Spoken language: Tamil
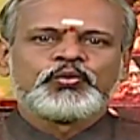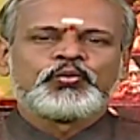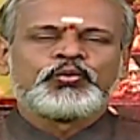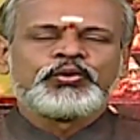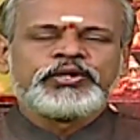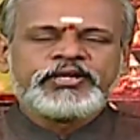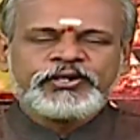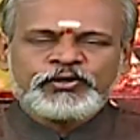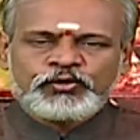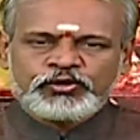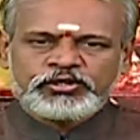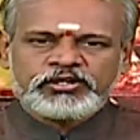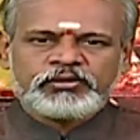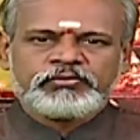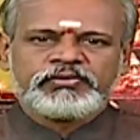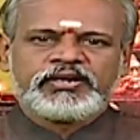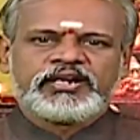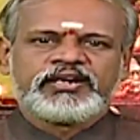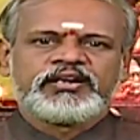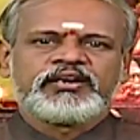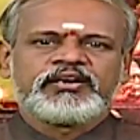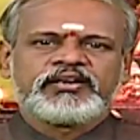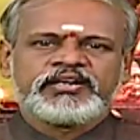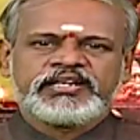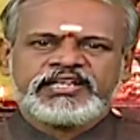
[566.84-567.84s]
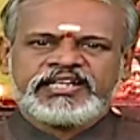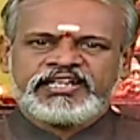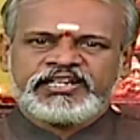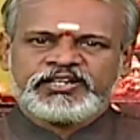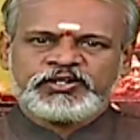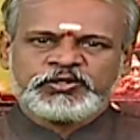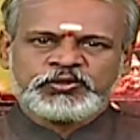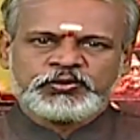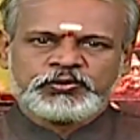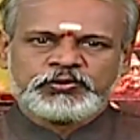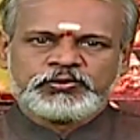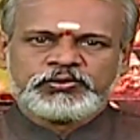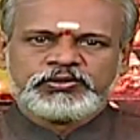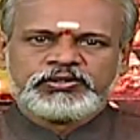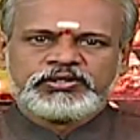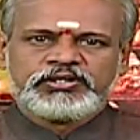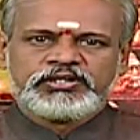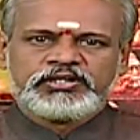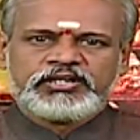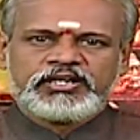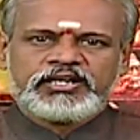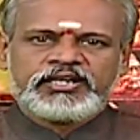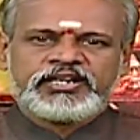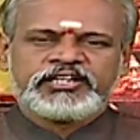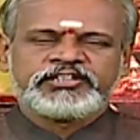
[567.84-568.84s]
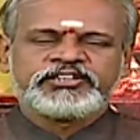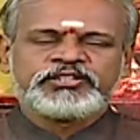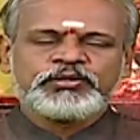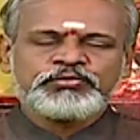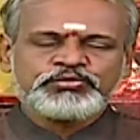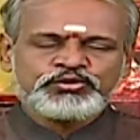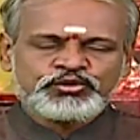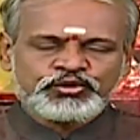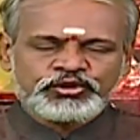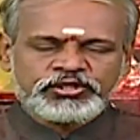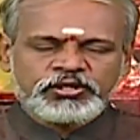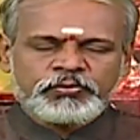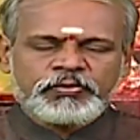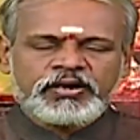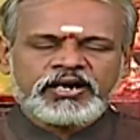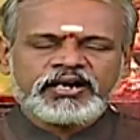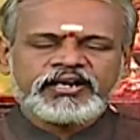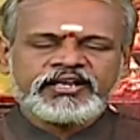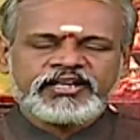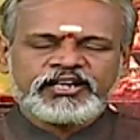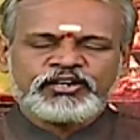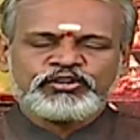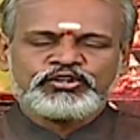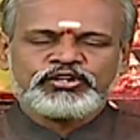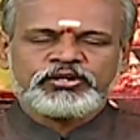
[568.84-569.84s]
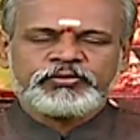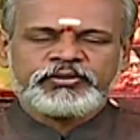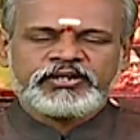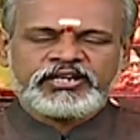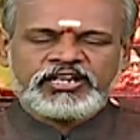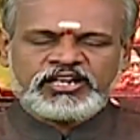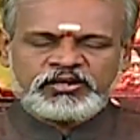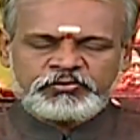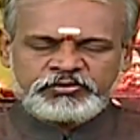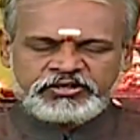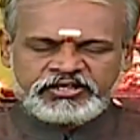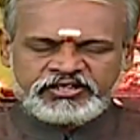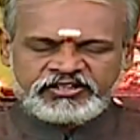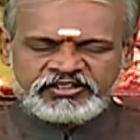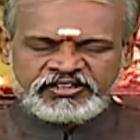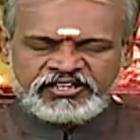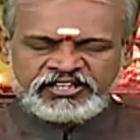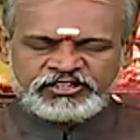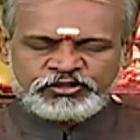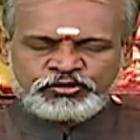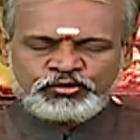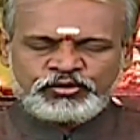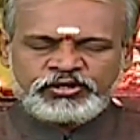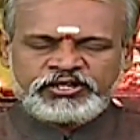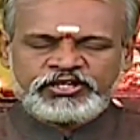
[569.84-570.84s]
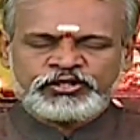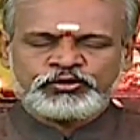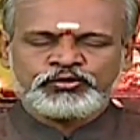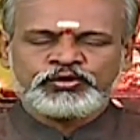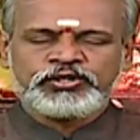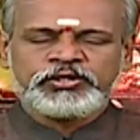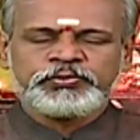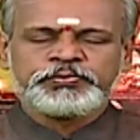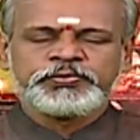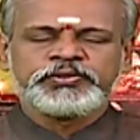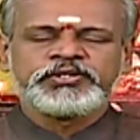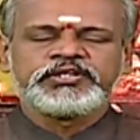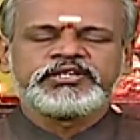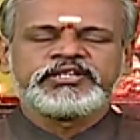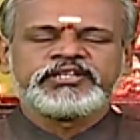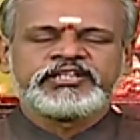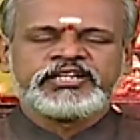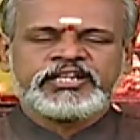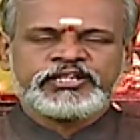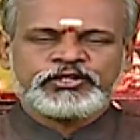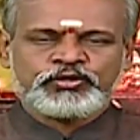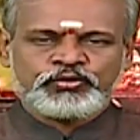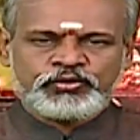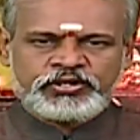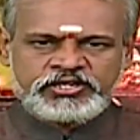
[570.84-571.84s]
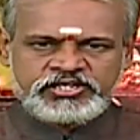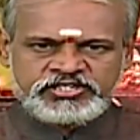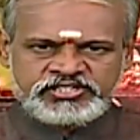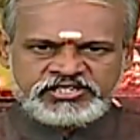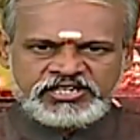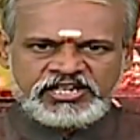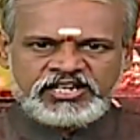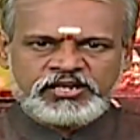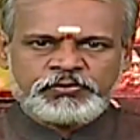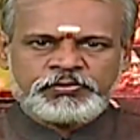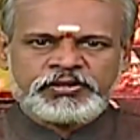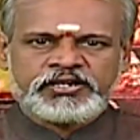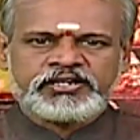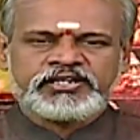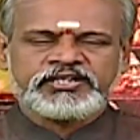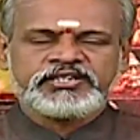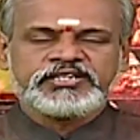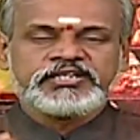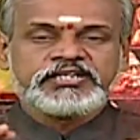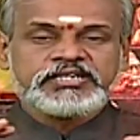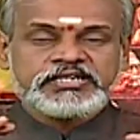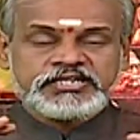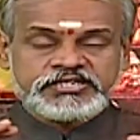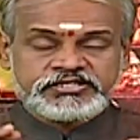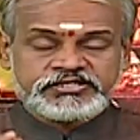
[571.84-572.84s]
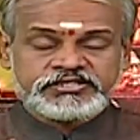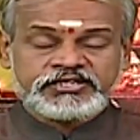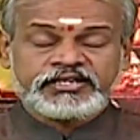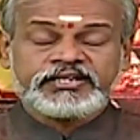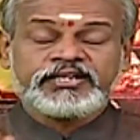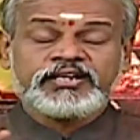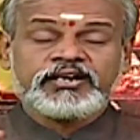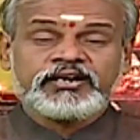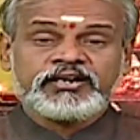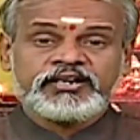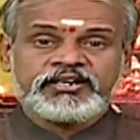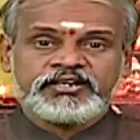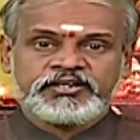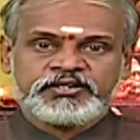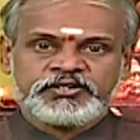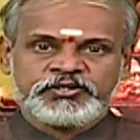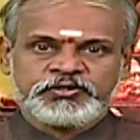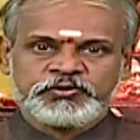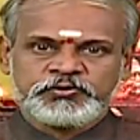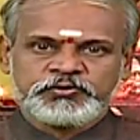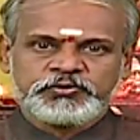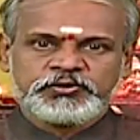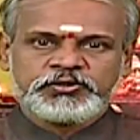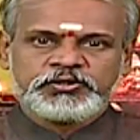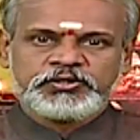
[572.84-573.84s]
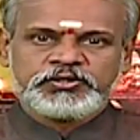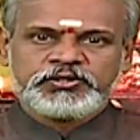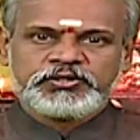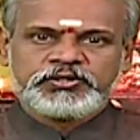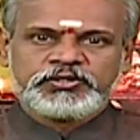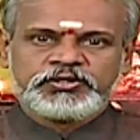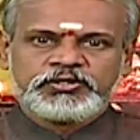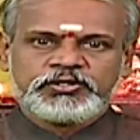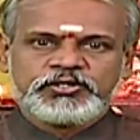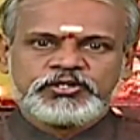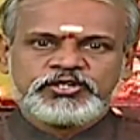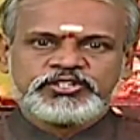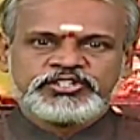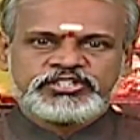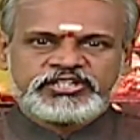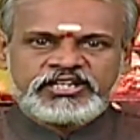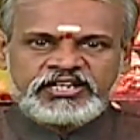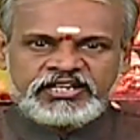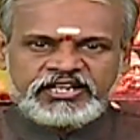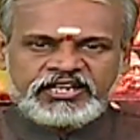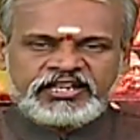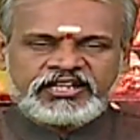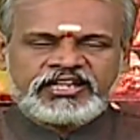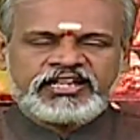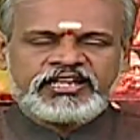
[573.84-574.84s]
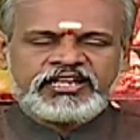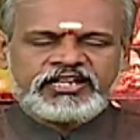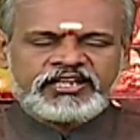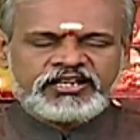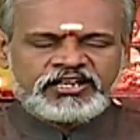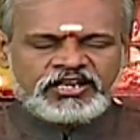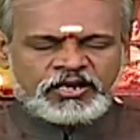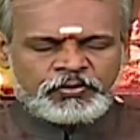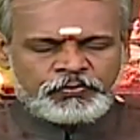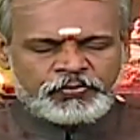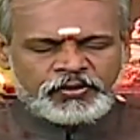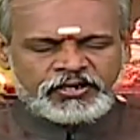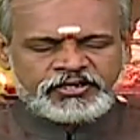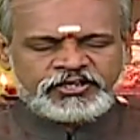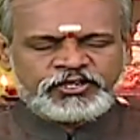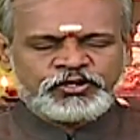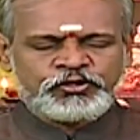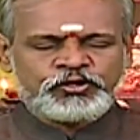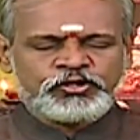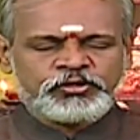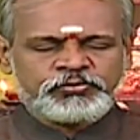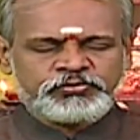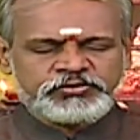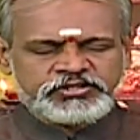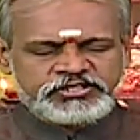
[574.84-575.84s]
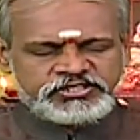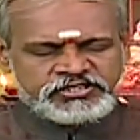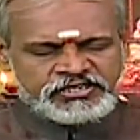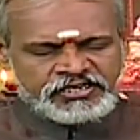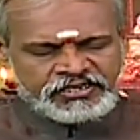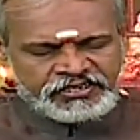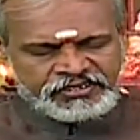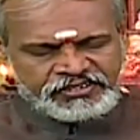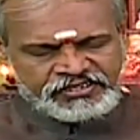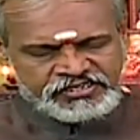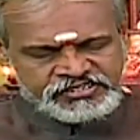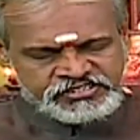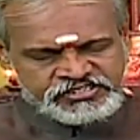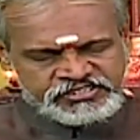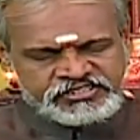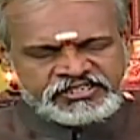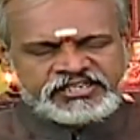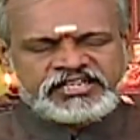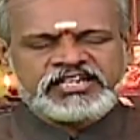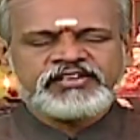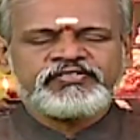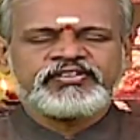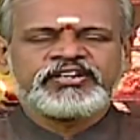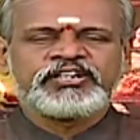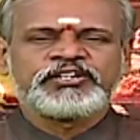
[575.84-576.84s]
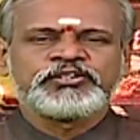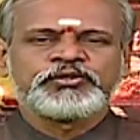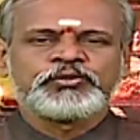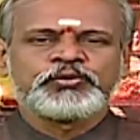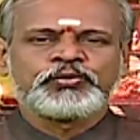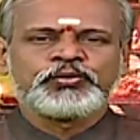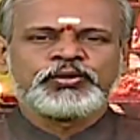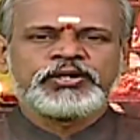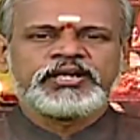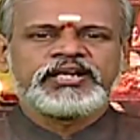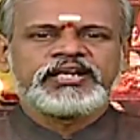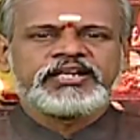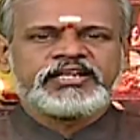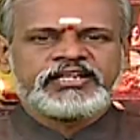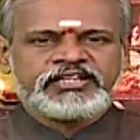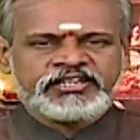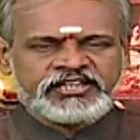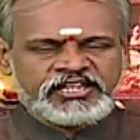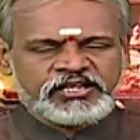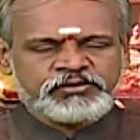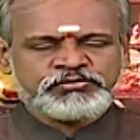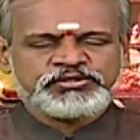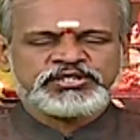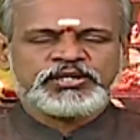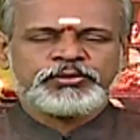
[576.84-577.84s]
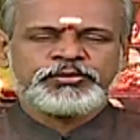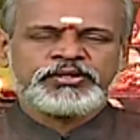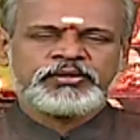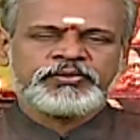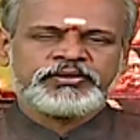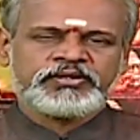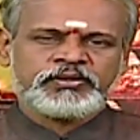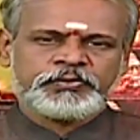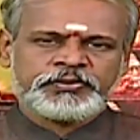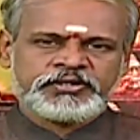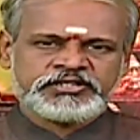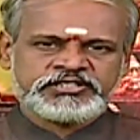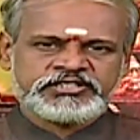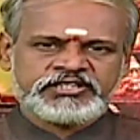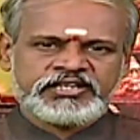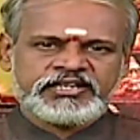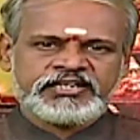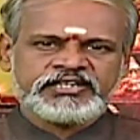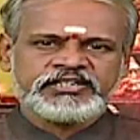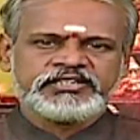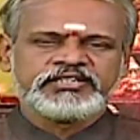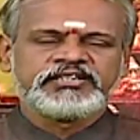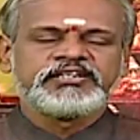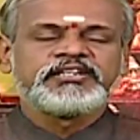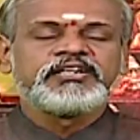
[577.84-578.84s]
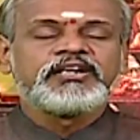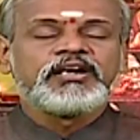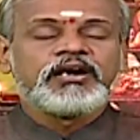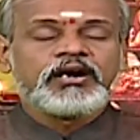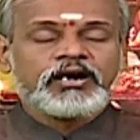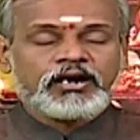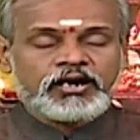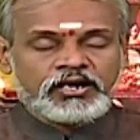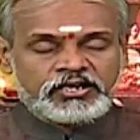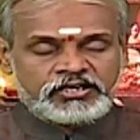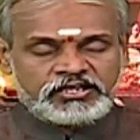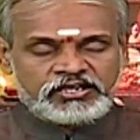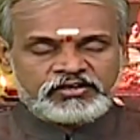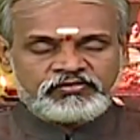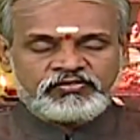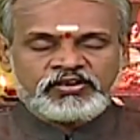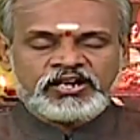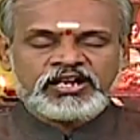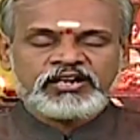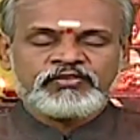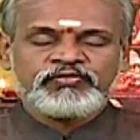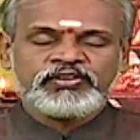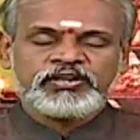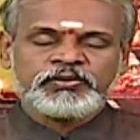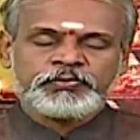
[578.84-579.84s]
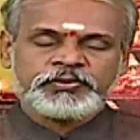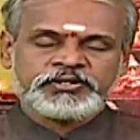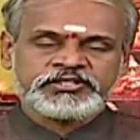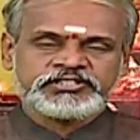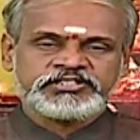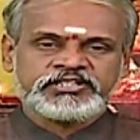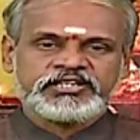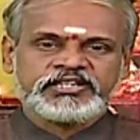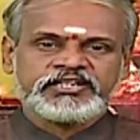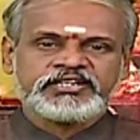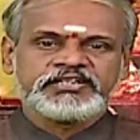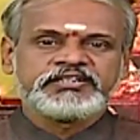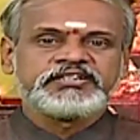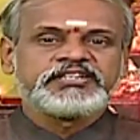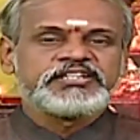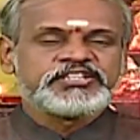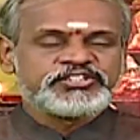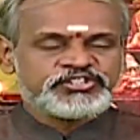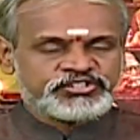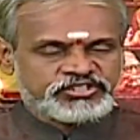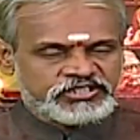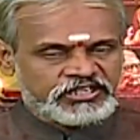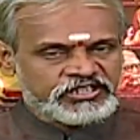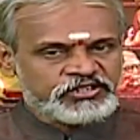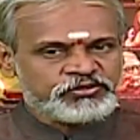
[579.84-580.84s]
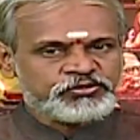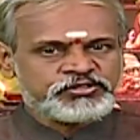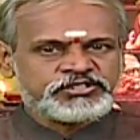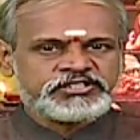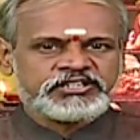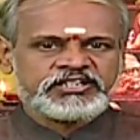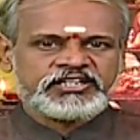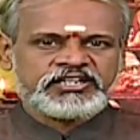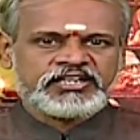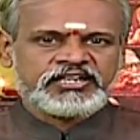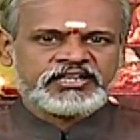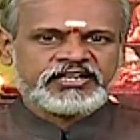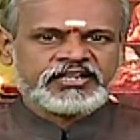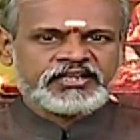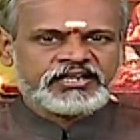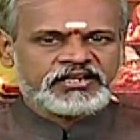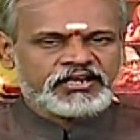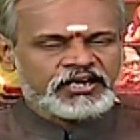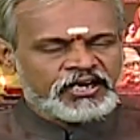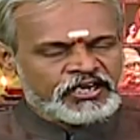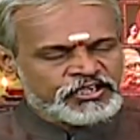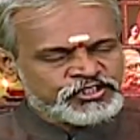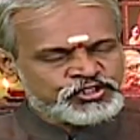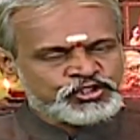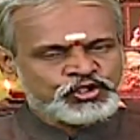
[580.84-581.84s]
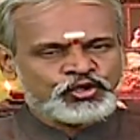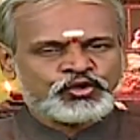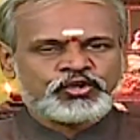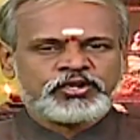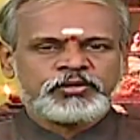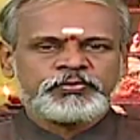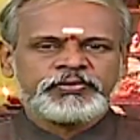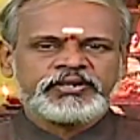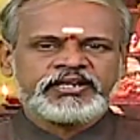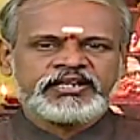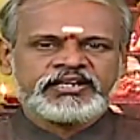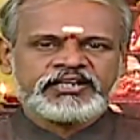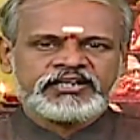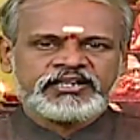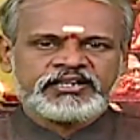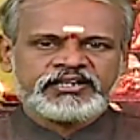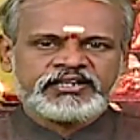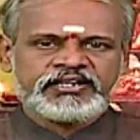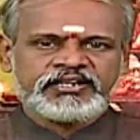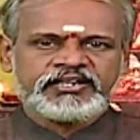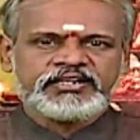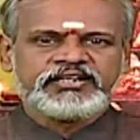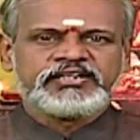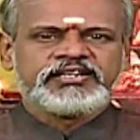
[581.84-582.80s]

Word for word: உயிரோட்டம் நன்றாக இயங்கும் ரத்தம் சுத்தமாக இயங்கணும் அப்படின்னா நமது இதயத்தினுடைய துடிப்பு இதயத்தினுடைய செயல்பாடு சரியாக இருக்கணும் இன்றைக்கு நாம் பார்க்கின்றோம் நிறைய சிறியவர்களுக்கு கூட இதயம் சம்மந்தப்பட்ட பிரச்சனைகள் ஹார்ட்டில் வால்வில் பிரச்சனை ஸ்டண்ட் வச்சுருக்கிறாங்க ஆஞ்சியோகுரம் பண்ணியிருக்காங்க